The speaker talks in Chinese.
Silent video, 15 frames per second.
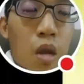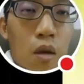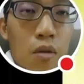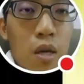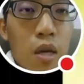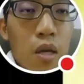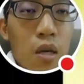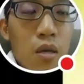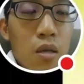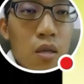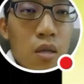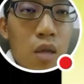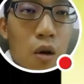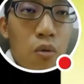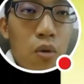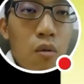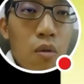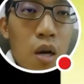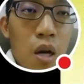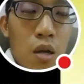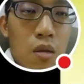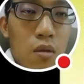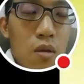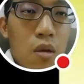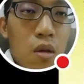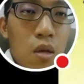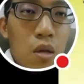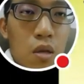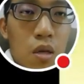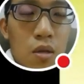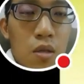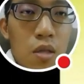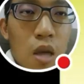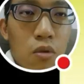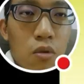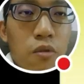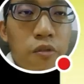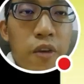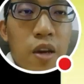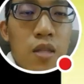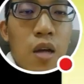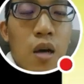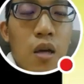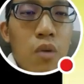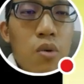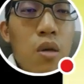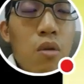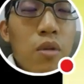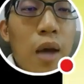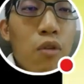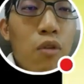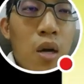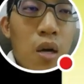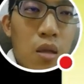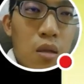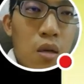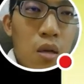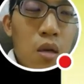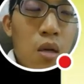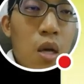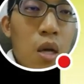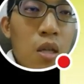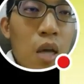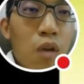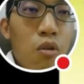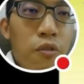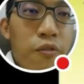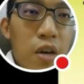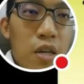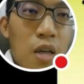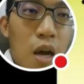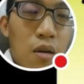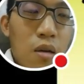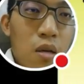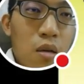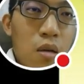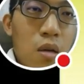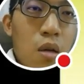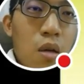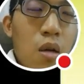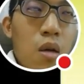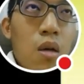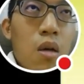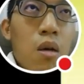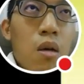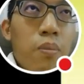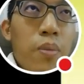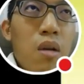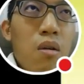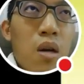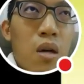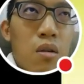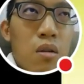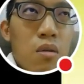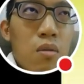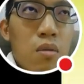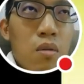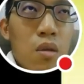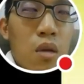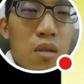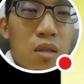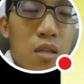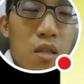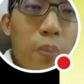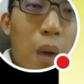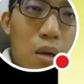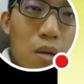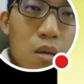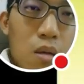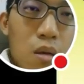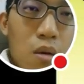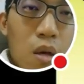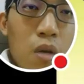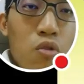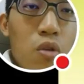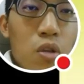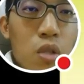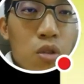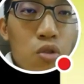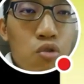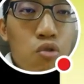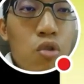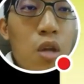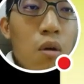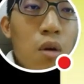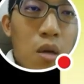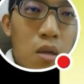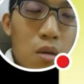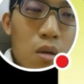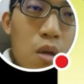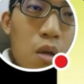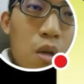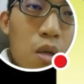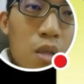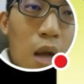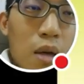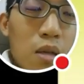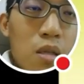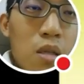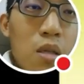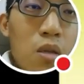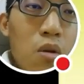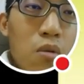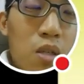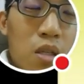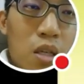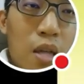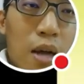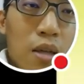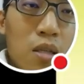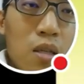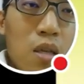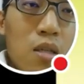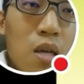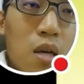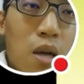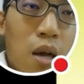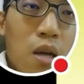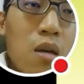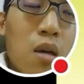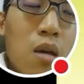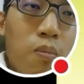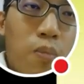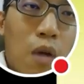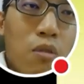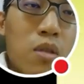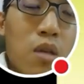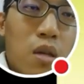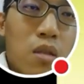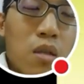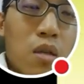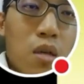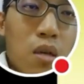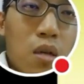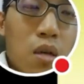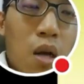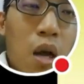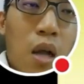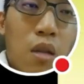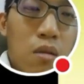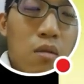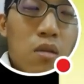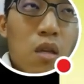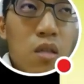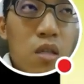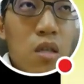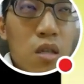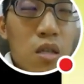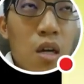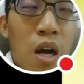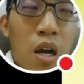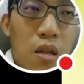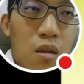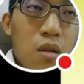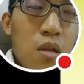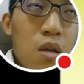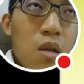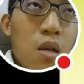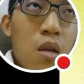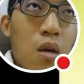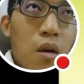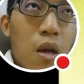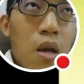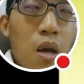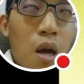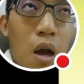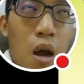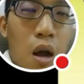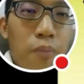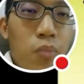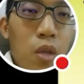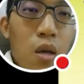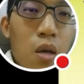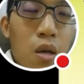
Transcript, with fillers: 好，下一个少用“很”，也少用“非常”，因为用太多“很”呢，太多“非常”呢，变得很很死板。OK，所以去掉“很”，尝试用其他现象来描写这个“很生气”这个“很”。OK 啊。